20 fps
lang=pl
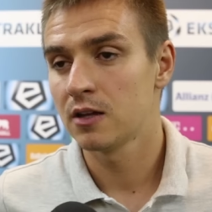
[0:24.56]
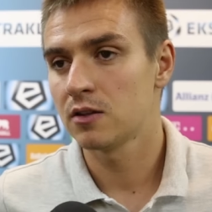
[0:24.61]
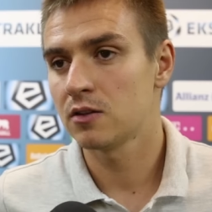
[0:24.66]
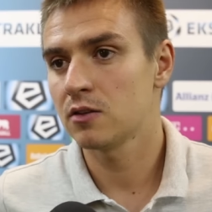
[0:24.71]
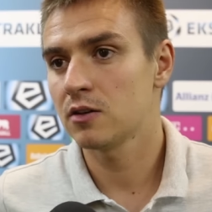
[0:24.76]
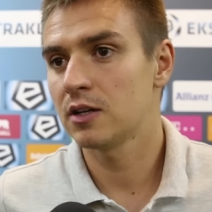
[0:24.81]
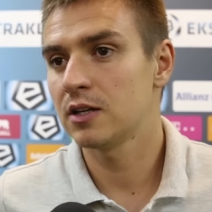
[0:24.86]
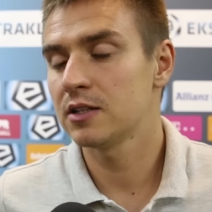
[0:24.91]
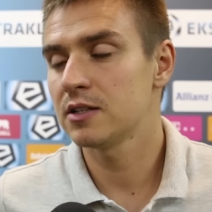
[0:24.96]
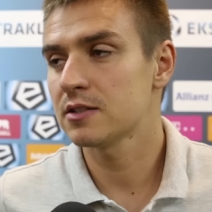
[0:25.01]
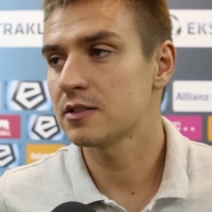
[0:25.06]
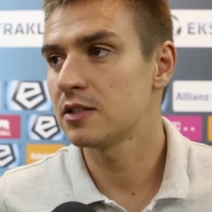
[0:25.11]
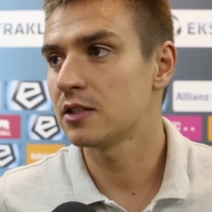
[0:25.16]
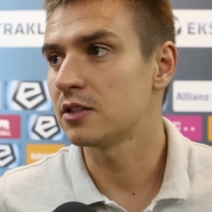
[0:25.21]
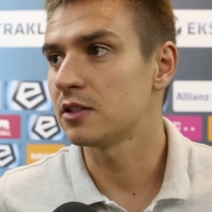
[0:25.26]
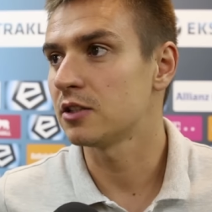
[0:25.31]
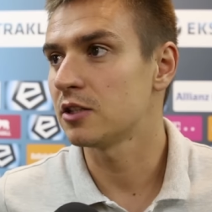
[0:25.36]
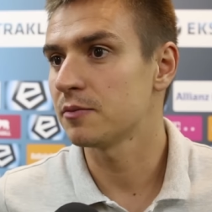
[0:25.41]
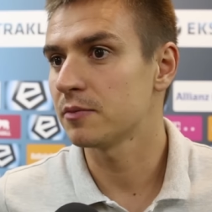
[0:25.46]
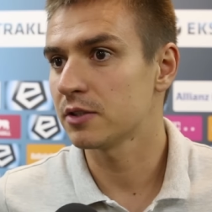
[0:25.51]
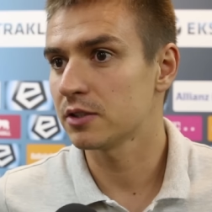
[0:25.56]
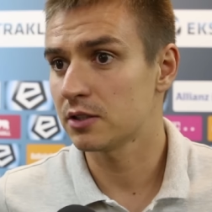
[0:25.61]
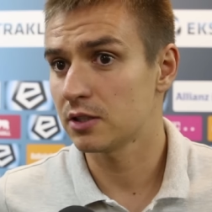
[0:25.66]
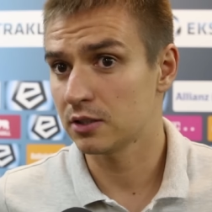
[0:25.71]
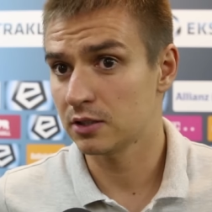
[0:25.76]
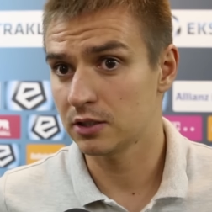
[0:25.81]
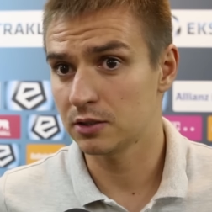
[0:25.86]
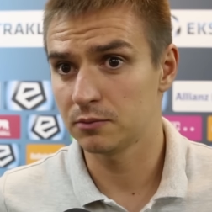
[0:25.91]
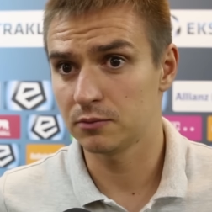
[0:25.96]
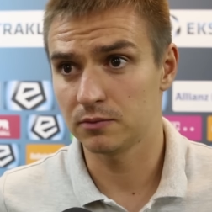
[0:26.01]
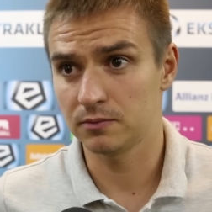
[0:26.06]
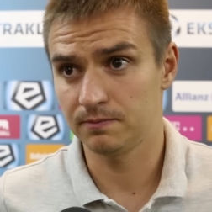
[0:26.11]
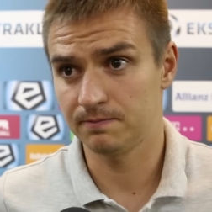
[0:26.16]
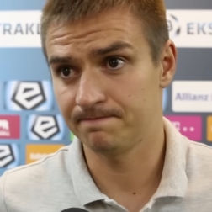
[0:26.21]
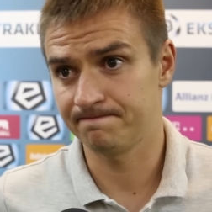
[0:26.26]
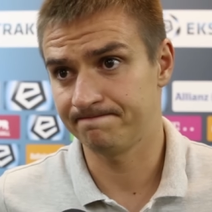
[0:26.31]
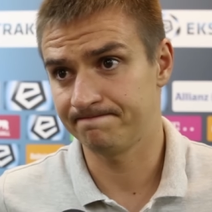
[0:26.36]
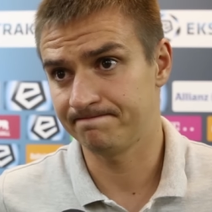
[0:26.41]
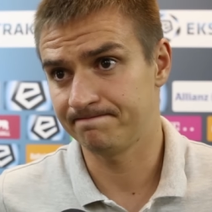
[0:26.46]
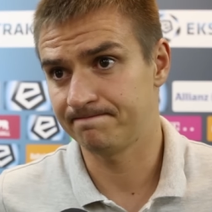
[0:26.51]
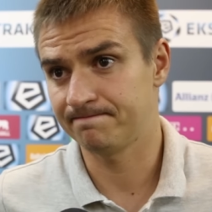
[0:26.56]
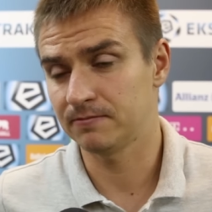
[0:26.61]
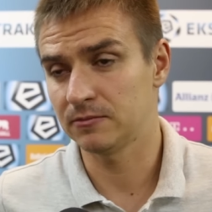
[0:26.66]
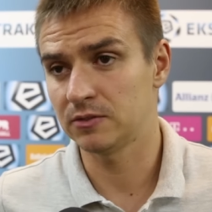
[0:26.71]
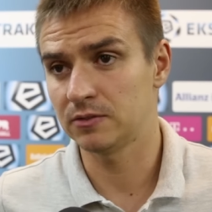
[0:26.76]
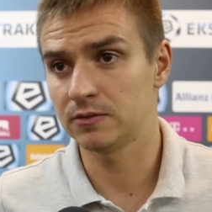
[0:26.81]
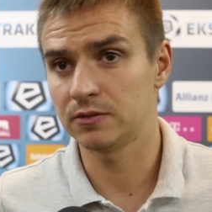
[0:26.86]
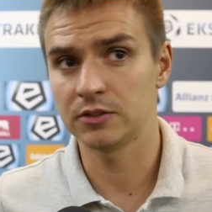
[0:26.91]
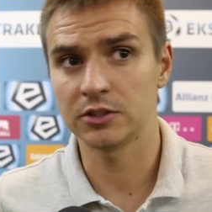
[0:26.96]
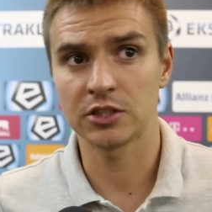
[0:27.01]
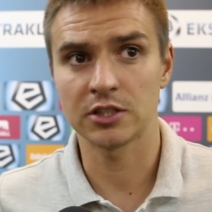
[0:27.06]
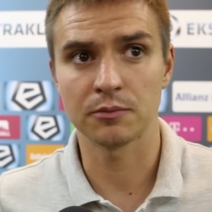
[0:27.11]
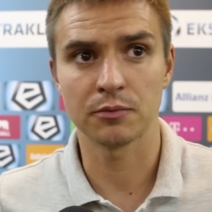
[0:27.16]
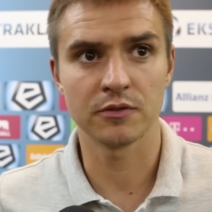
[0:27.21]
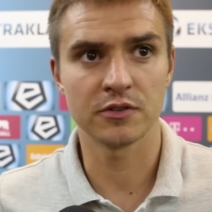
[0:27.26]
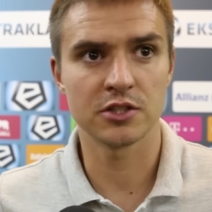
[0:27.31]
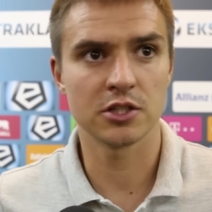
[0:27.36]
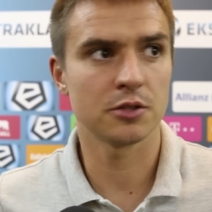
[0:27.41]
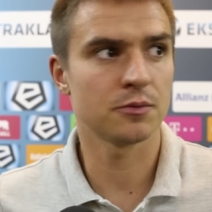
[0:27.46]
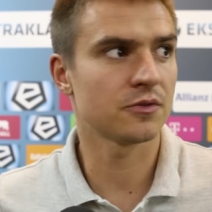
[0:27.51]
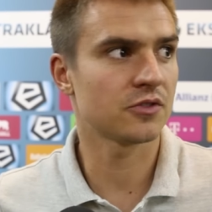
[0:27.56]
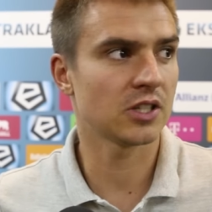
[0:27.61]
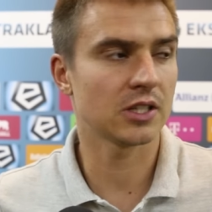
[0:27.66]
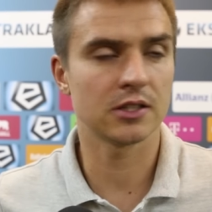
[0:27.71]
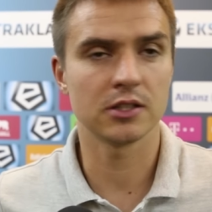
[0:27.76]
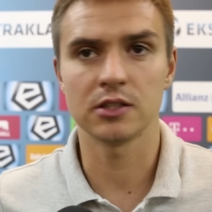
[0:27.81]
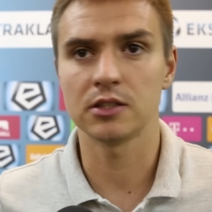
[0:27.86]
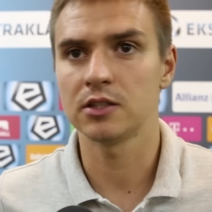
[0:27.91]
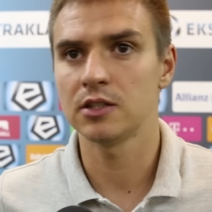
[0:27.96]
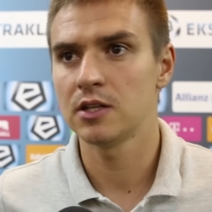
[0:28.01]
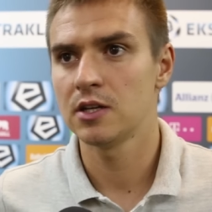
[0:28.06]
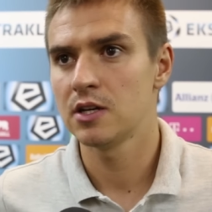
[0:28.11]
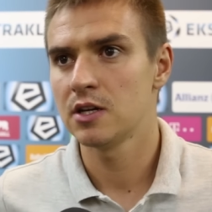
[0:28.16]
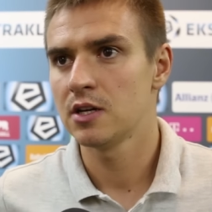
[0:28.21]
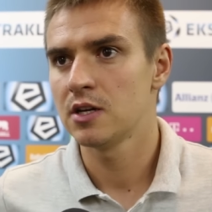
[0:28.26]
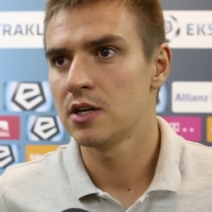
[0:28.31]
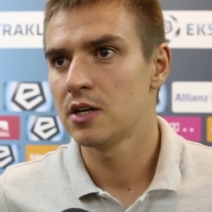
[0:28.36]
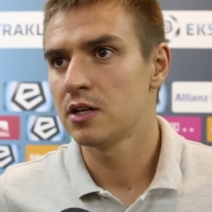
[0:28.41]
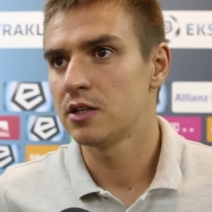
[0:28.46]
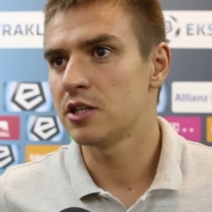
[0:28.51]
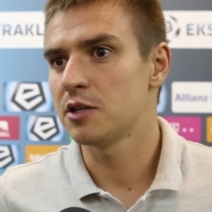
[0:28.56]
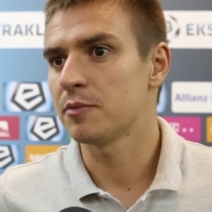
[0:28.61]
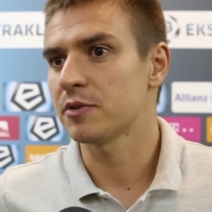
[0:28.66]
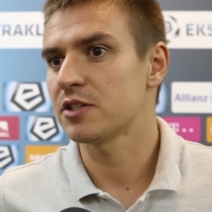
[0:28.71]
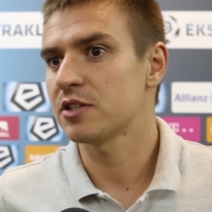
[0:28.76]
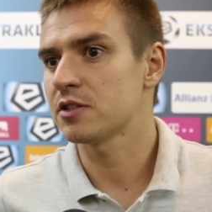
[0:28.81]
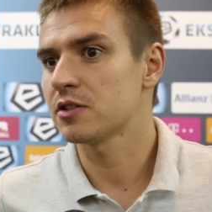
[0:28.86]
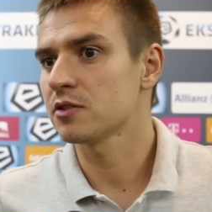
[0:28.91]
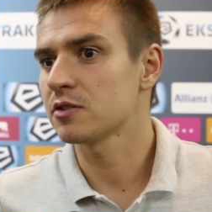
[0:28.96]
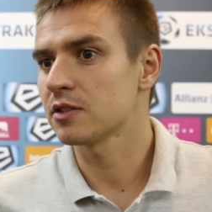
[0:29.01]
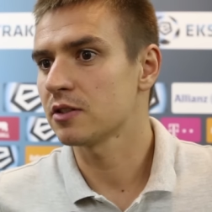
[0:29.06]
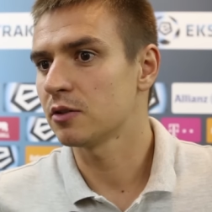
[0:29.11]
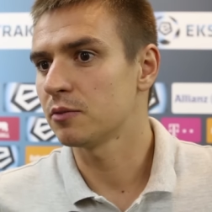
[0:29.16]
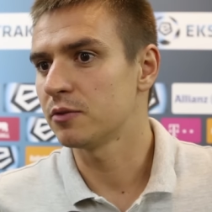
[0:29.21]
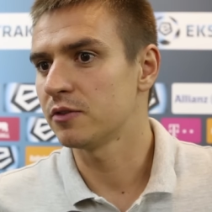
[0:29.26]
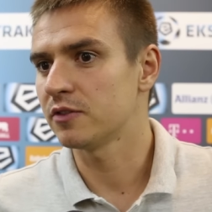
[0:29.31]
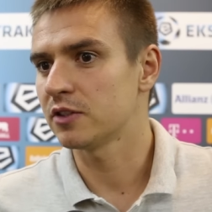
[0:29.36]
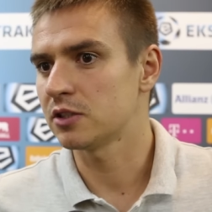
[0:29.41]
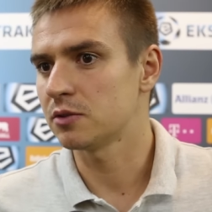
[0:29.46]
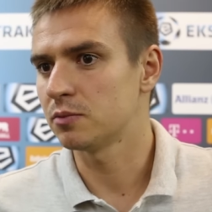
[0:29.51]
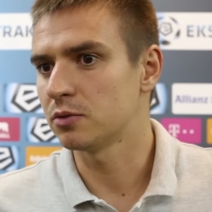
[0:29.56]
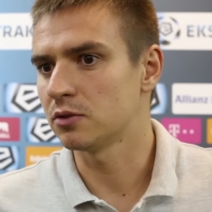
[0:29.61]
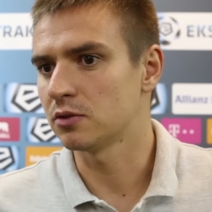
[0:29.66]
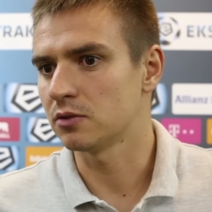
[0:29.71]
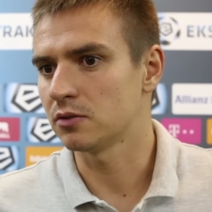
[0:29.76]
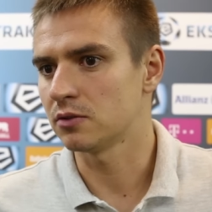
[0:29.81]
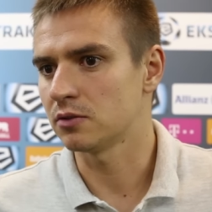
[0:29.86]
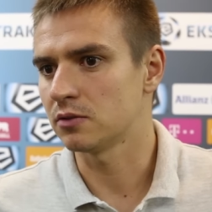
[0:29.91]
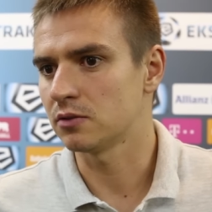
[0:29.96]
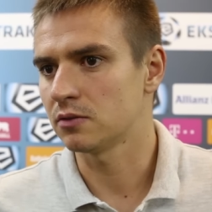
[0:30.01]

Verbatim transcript: No ale niestety nie ma tak, jak mm, gdzieś tam powiedzieliśmy w szatni nie ma się co załamywać, bo